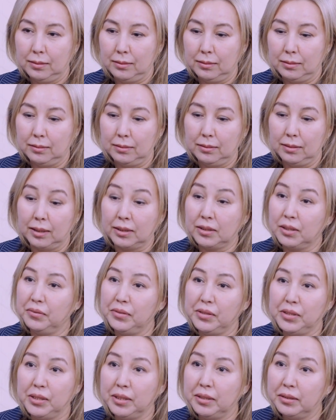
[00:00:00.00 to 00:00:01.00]
а,
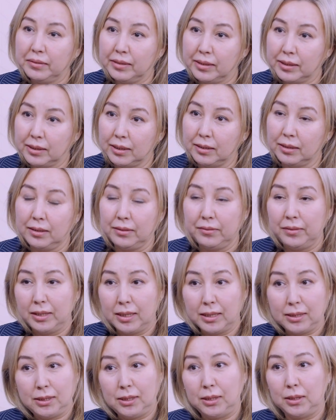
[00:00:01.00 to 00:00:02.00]
активизировался на
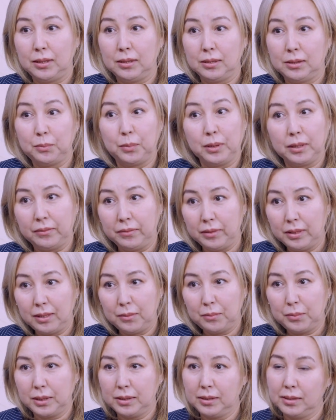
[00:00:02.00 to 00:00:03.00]

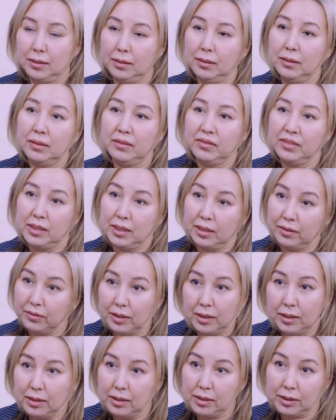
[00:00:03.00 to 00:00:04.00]
12,5% в
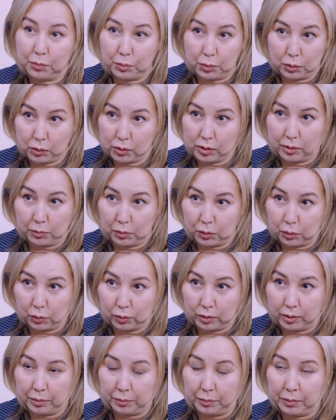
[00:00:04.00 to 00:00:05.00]
сравнении с прошлым
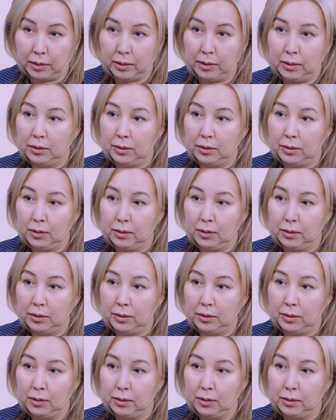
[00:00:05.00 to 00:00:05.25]
годом.